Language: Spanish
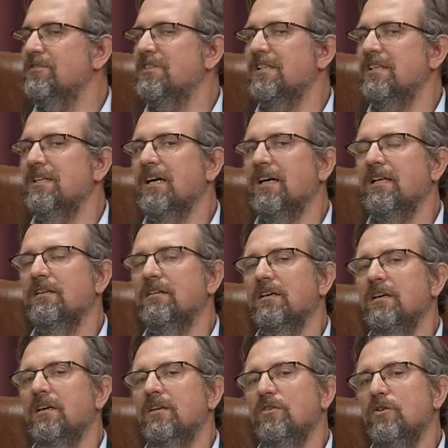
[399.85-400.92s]
te diría que,
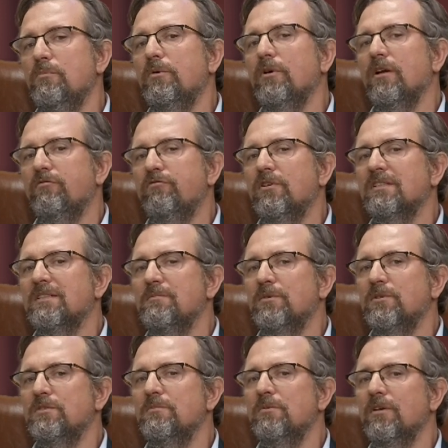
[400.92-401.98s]
no por la fuerza,
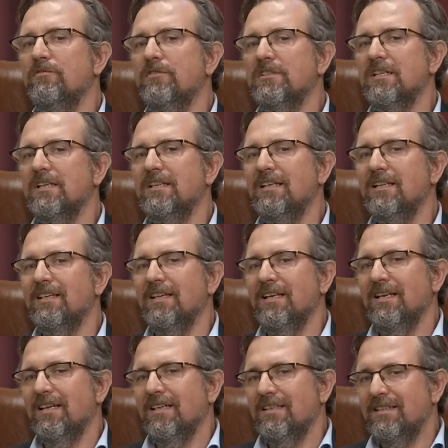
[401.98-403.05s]
pero sí por la fuerza de,
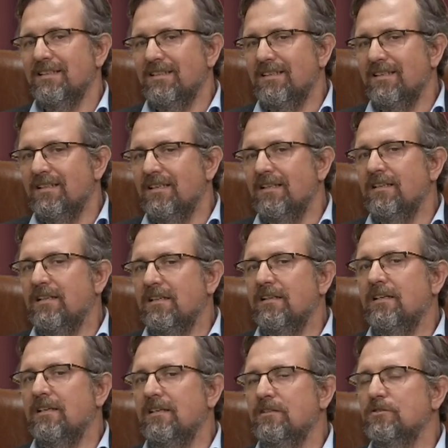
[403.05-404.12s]

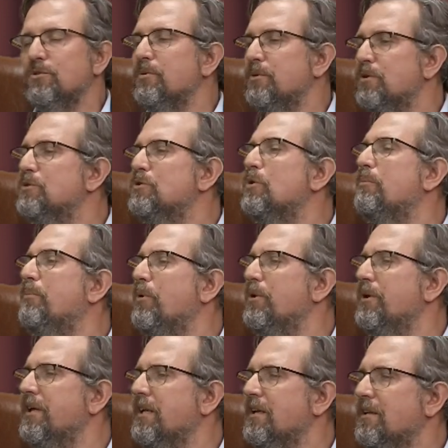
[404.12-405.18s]
de, ir sobre otros
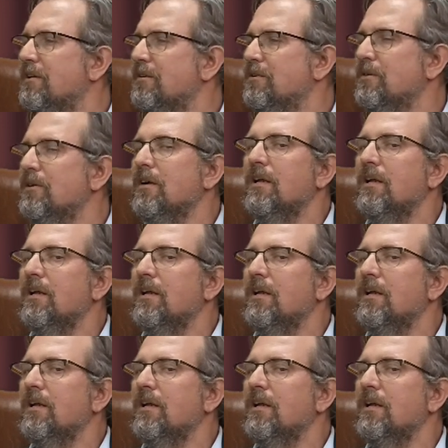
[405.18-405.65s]
poderes, ¿no?